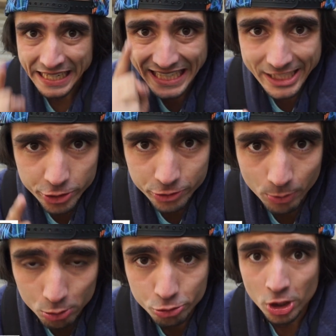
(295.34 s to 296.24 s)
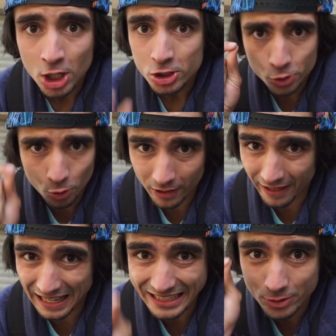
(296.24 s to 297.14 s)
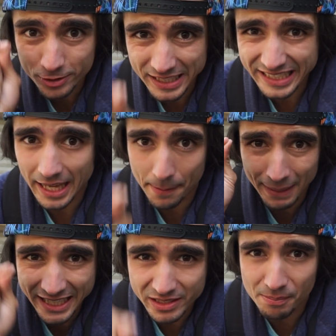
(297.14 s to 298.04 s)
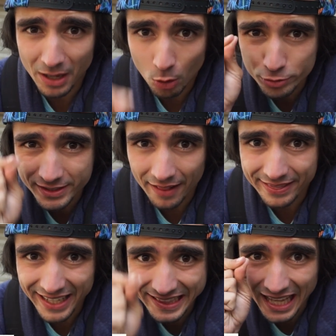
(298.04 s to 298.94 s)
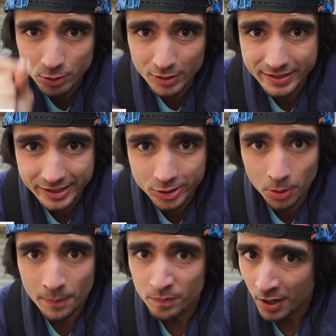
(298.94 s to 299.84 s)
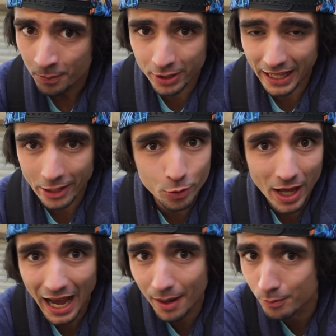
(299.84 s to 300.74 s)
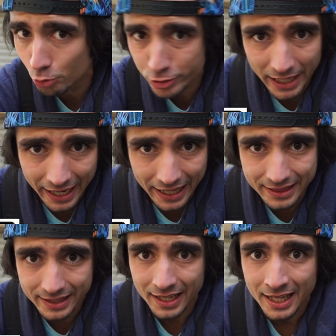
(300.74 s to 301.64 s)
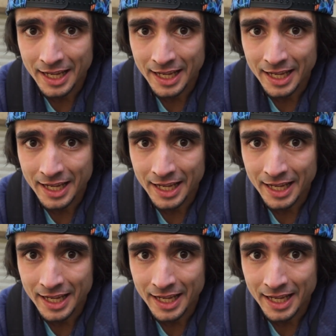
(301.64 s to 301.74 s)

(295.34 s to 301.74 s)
Esos bonus son una de las cosas que más me gustan de esta actualización porque ayuda a mucha gente.